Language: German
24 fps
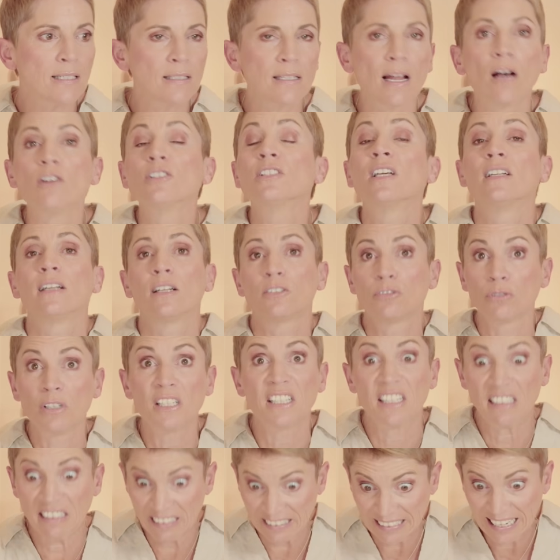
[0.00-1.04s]
sind, außer
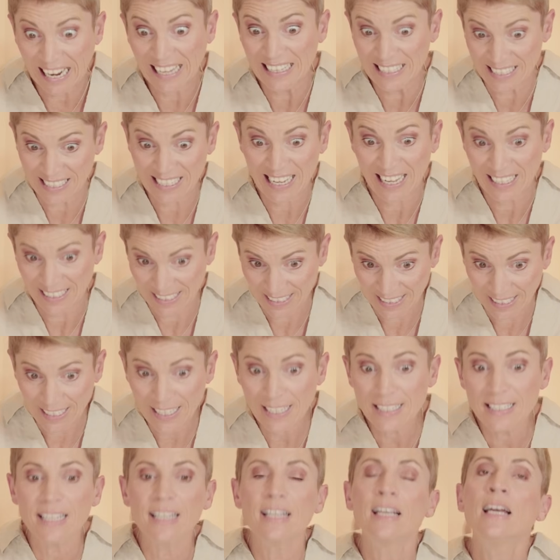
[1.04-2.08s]
natürlich in den ganz, ganz
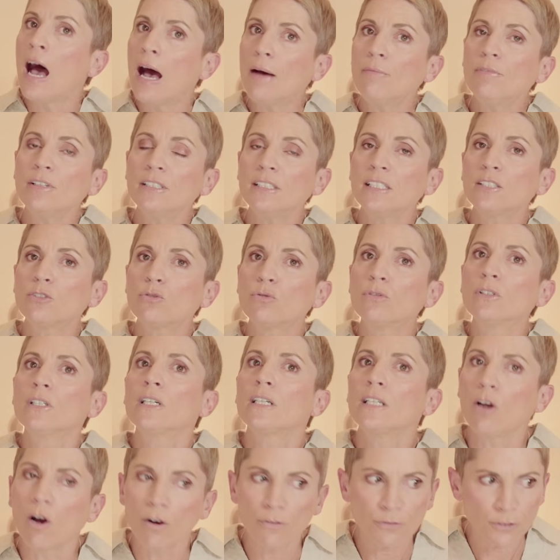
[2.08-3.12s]
riesigen, haben wir in der
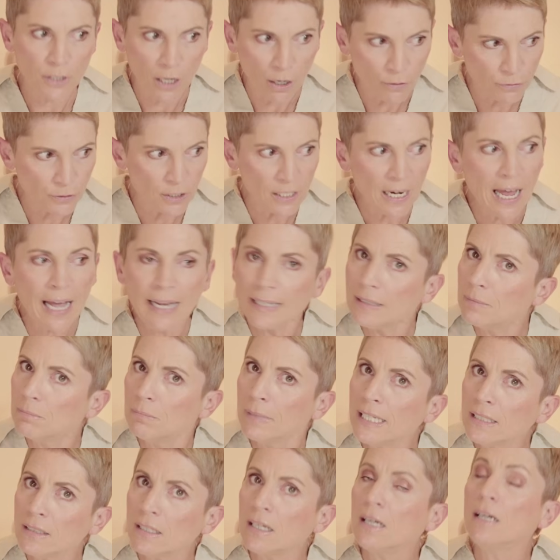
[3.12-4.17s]
Drogerie oft auf kleinem
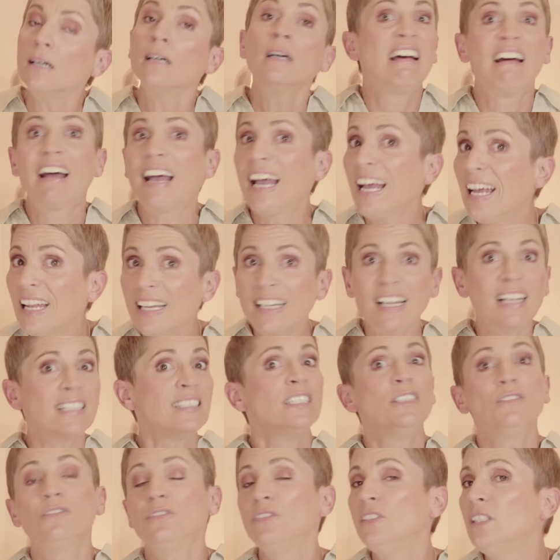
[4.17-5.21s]
Meter
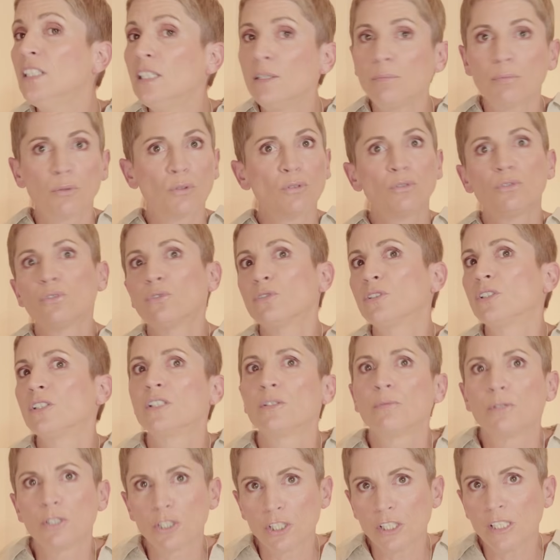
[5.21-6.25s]
relativ viele Produkte,
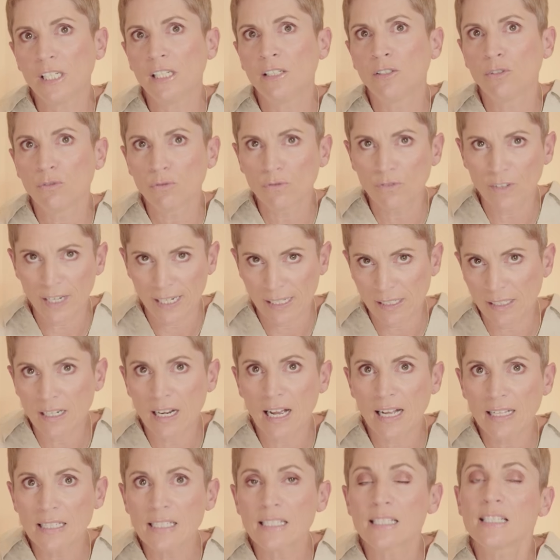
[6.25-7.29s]
zwischen denen du wählen
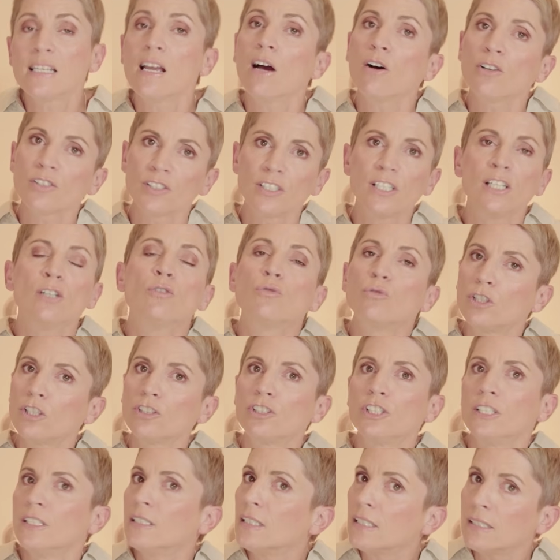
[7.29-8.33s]
kannst, die auch sehr
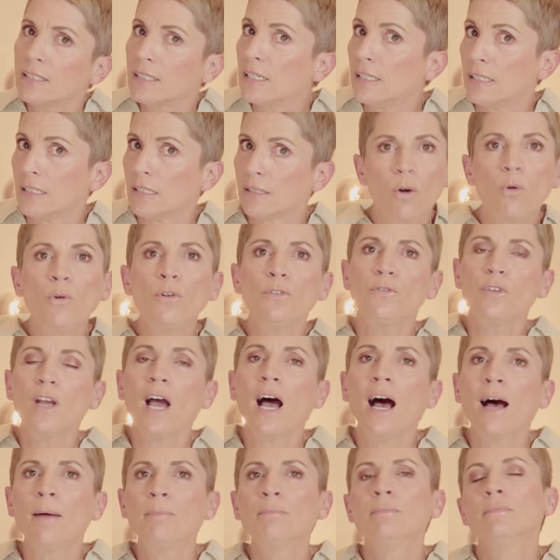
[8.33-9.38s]
unterschiedlich sind. Und
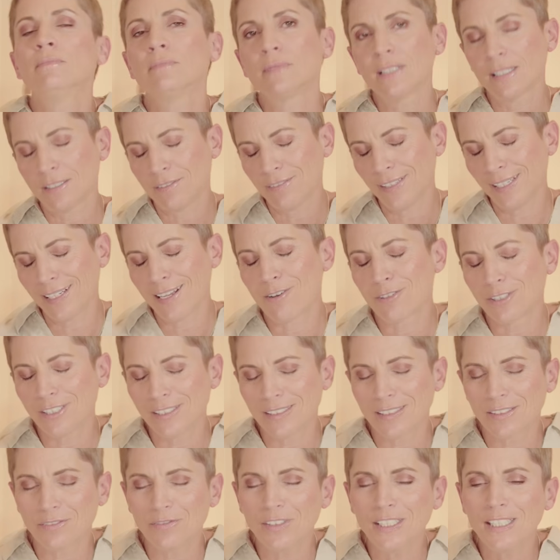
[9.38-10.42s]
wir haben, deswegen ja auch
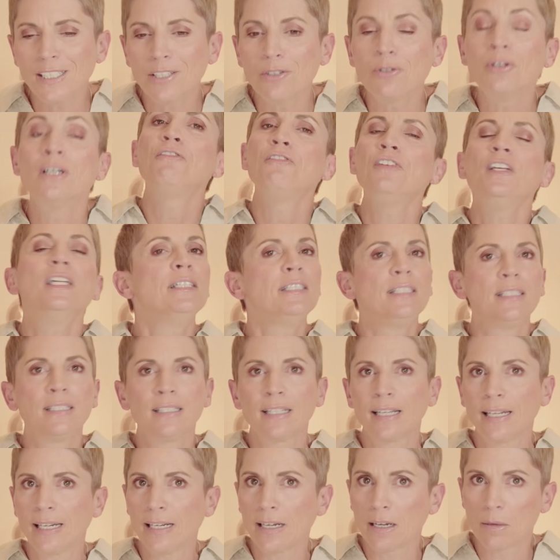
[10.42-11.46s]
dieses Video, viel
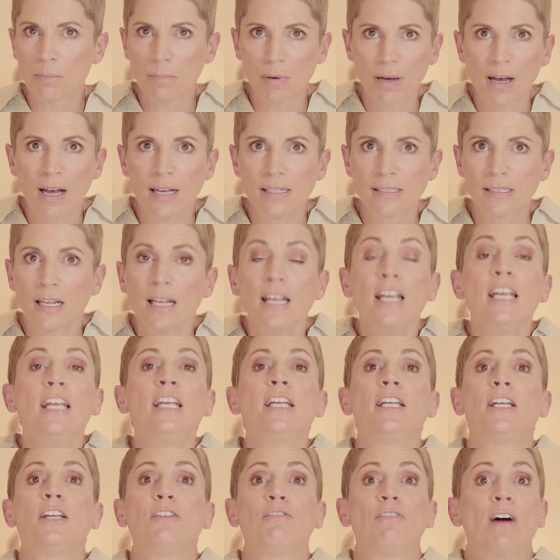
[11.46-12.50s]
niedrigere Preise.
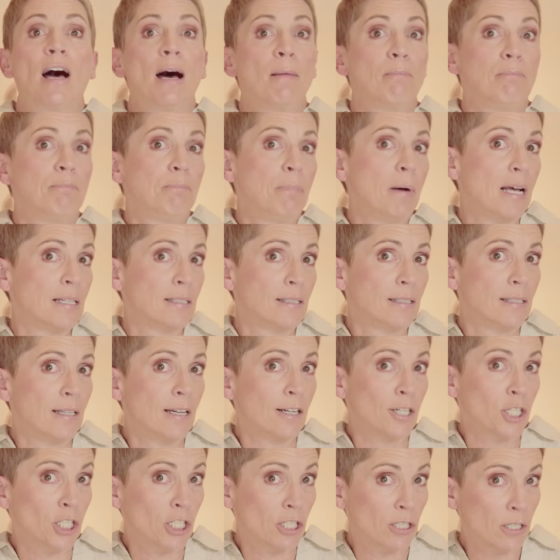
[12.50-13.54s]
Ich war bass
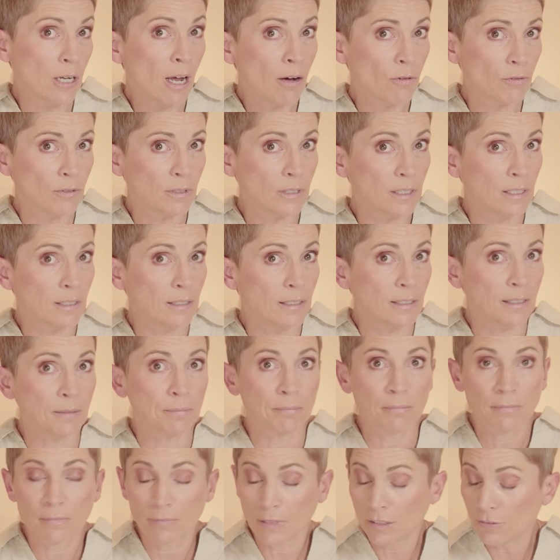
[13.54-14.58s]
erstaunt, ihr
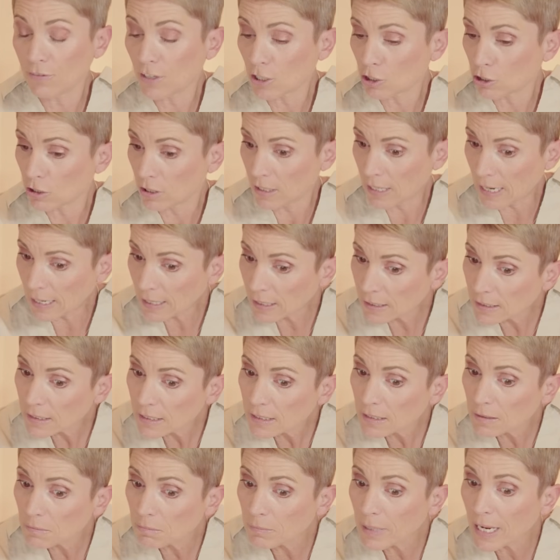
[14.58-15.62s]
Lieben. Ich war schon lange
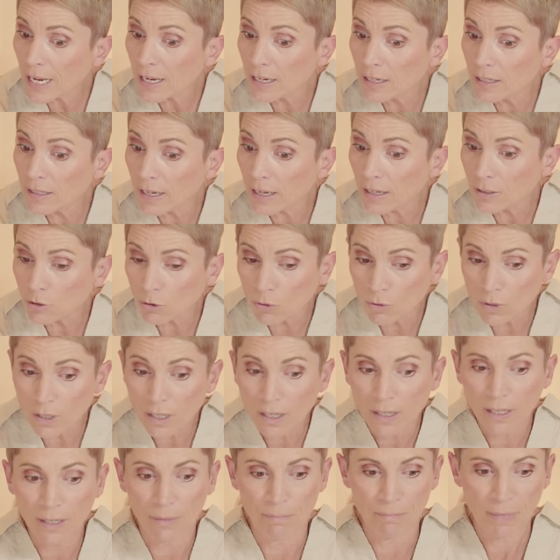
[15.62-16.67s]
nicht mehr in der
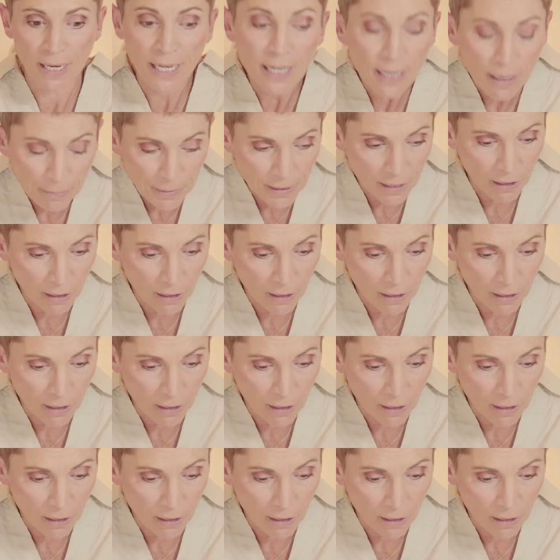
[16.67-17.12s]
Drogerie Make-up